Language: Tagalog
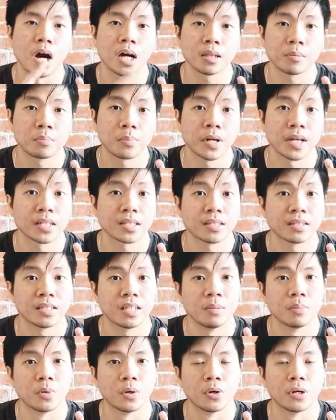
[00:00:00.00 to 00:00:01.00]
hot-pressed
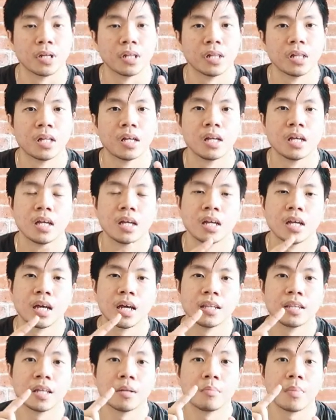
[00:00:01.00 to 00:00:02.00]
neem oil,
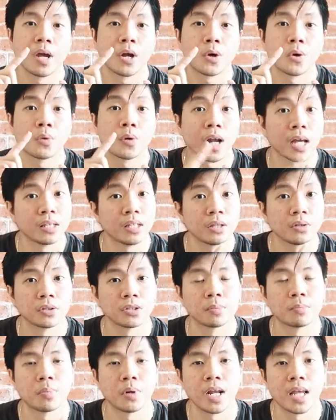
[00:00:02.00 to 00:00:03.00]
and then merong
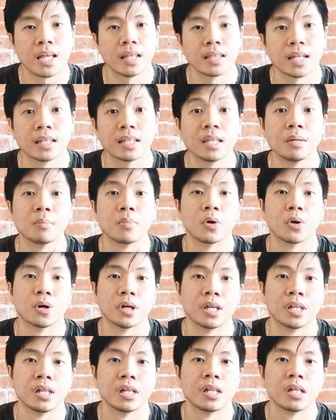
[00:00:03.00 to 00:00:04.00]
ready-to-spray na neem
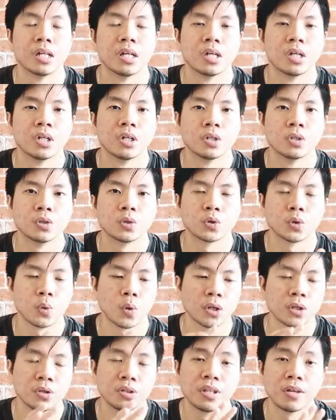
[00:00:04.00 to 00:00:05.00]
oil.
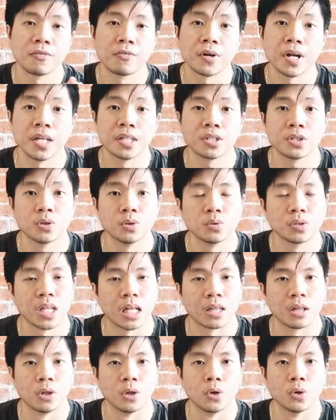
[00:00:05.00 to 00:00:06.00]
So, ano yung difference nung
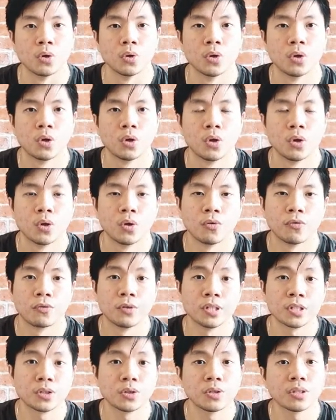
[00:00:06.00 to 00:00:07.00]
tatlo?
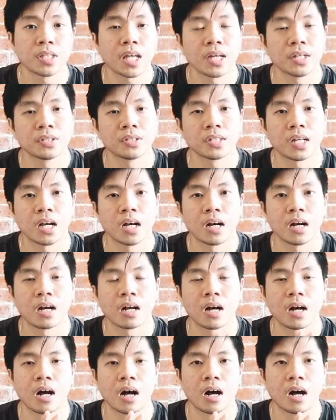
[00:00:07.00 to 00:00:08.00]
First, dun tayo sa
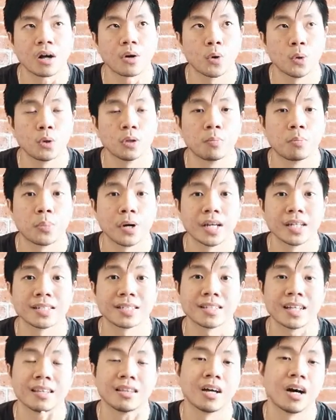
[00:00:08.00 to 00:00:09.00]

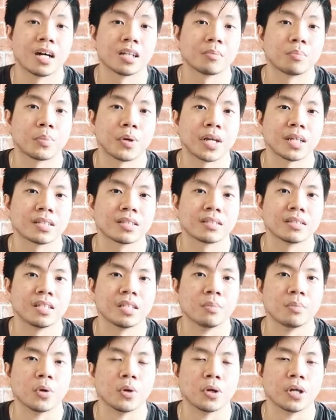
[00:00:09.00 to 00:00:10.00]
cold-pressed and hot-pressed
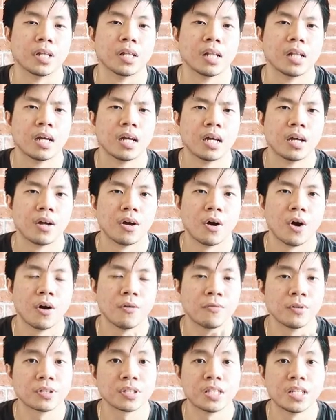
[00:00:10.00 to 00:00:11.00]
neem oil.
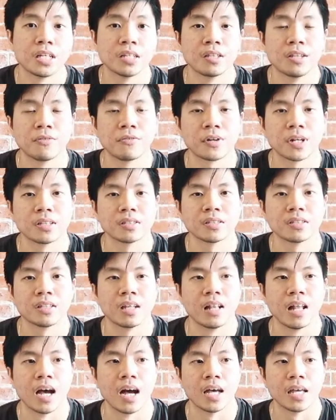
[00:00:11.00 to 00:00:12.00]
Obviously, yung difference
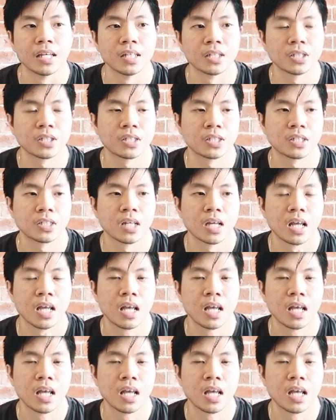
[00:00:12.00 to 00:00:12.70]
nila is